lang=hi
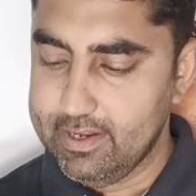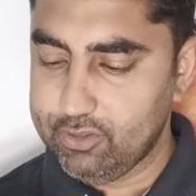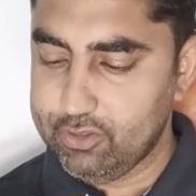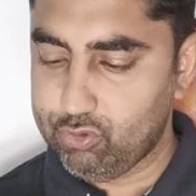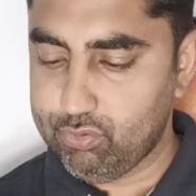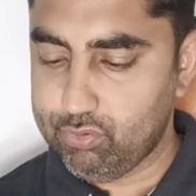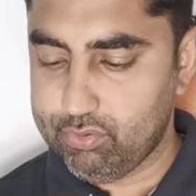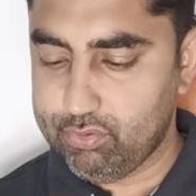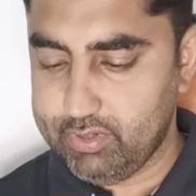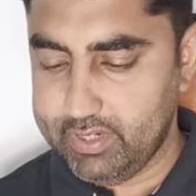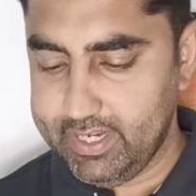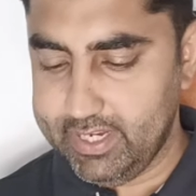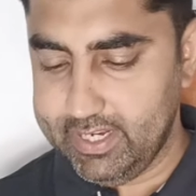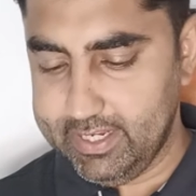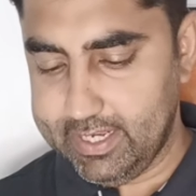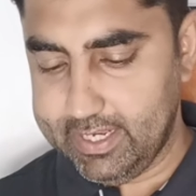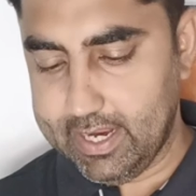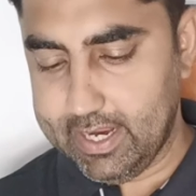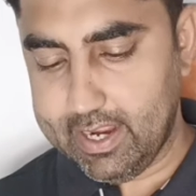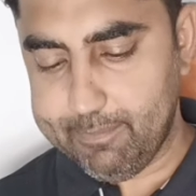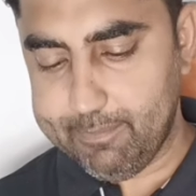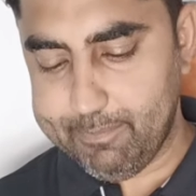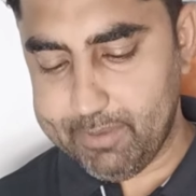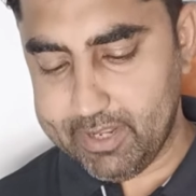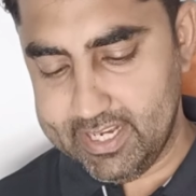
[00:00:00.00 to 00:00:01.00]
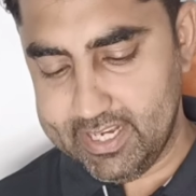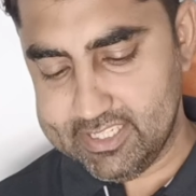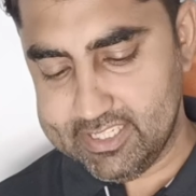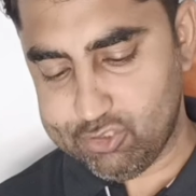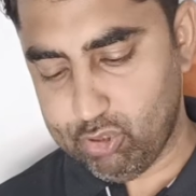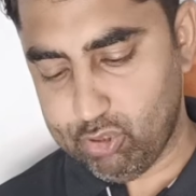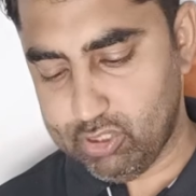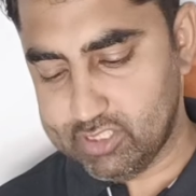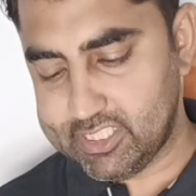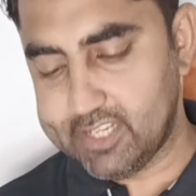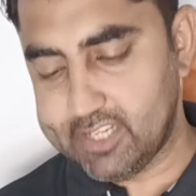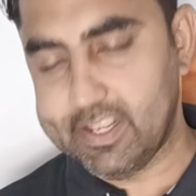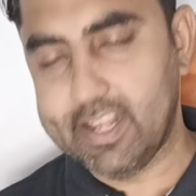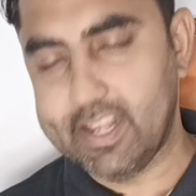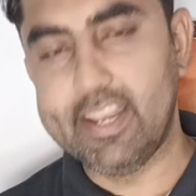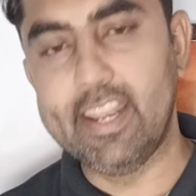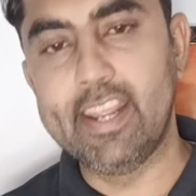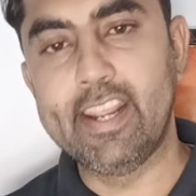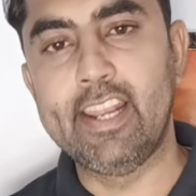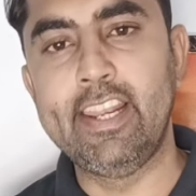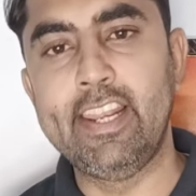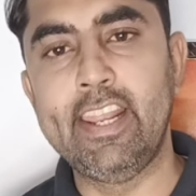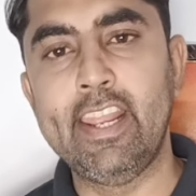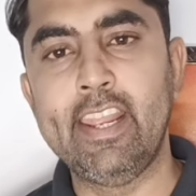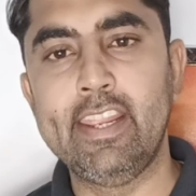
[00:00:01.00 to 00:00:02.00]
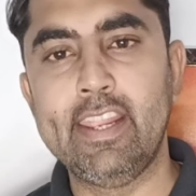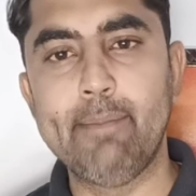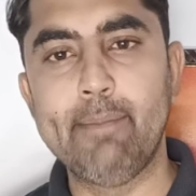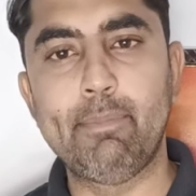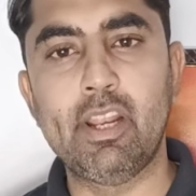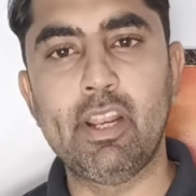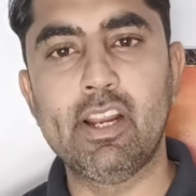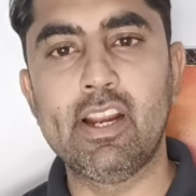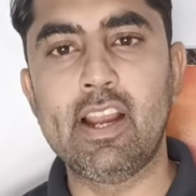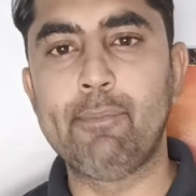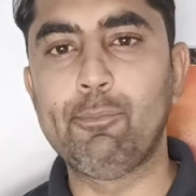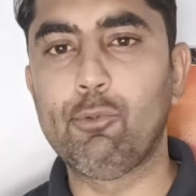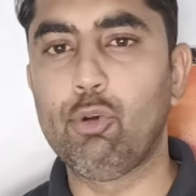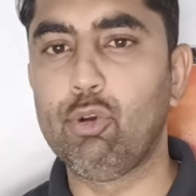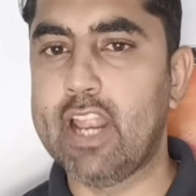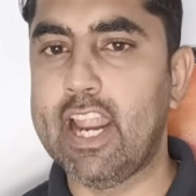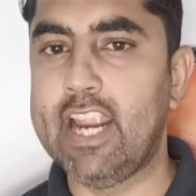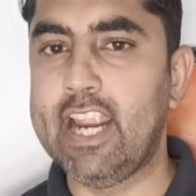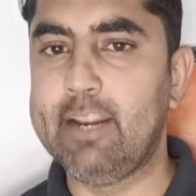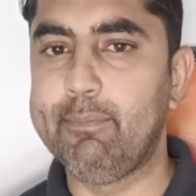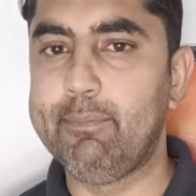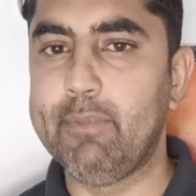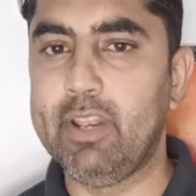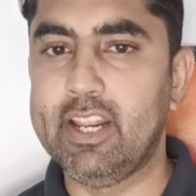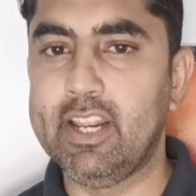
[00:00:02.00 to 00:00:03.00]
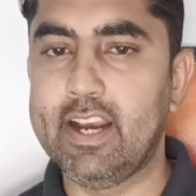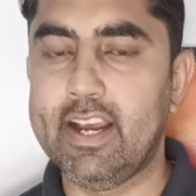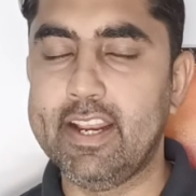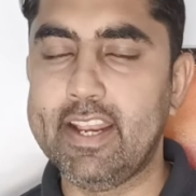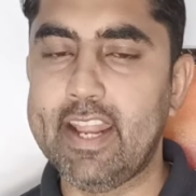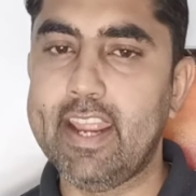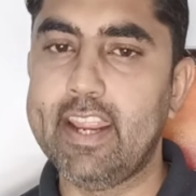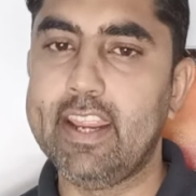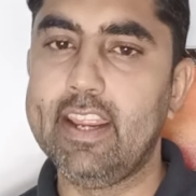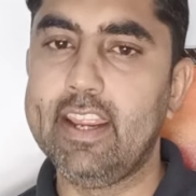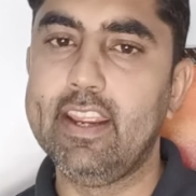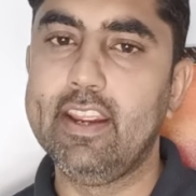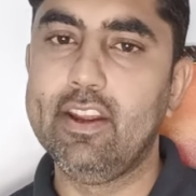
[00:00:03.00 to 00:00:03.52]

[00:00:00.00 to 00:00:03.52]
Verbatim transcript: तो यहाँ पर इंस्टॉलेशन करने के लिए ये प्लग आपको लाइट में लगाना है